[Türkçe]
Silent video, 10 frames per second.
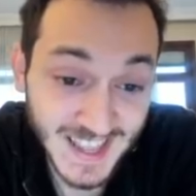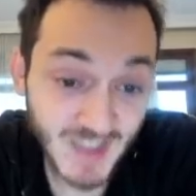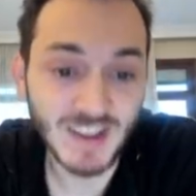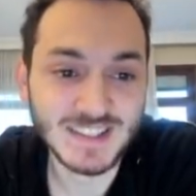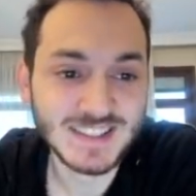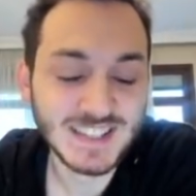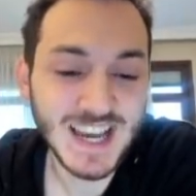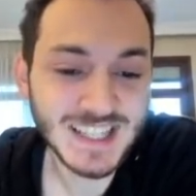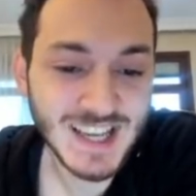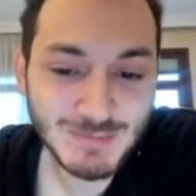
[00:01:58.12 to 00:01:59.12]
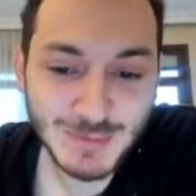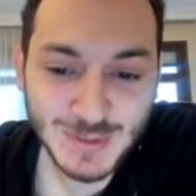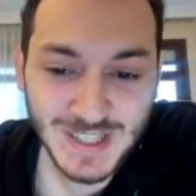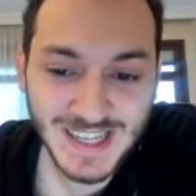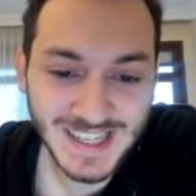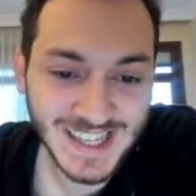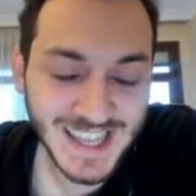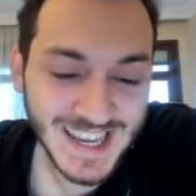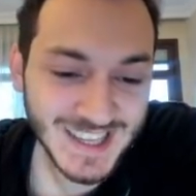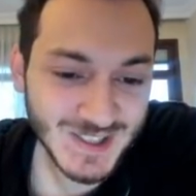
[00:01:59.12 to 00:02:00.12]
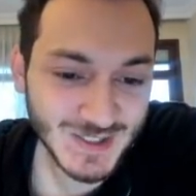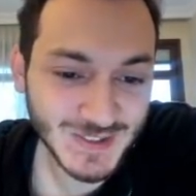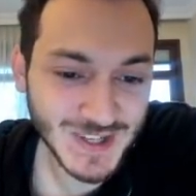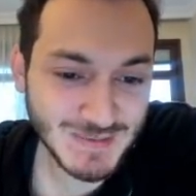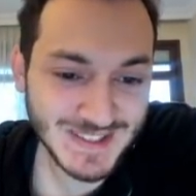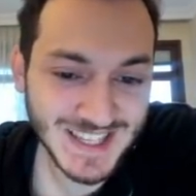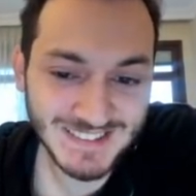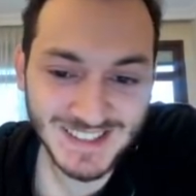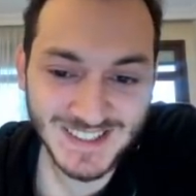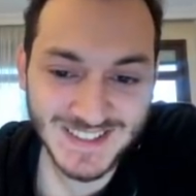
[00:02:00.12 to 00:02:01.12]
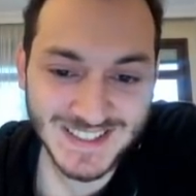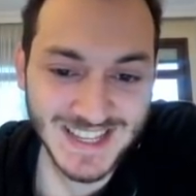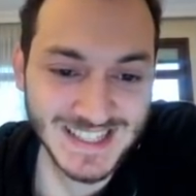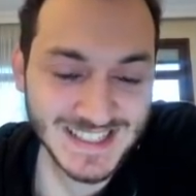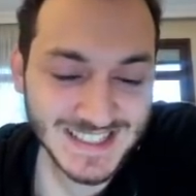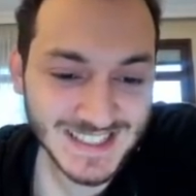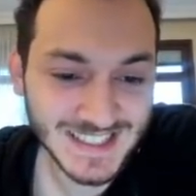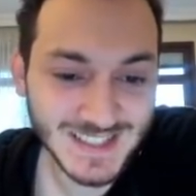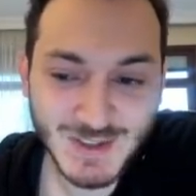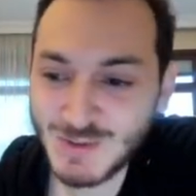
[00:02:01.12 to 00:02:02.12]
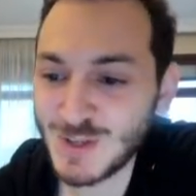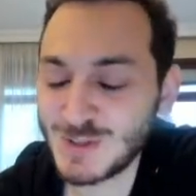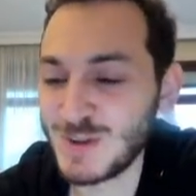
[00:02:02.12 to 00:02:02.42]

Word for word: Evet siyahlar burada E4 oynamış sevgili dostlar. E, şunu da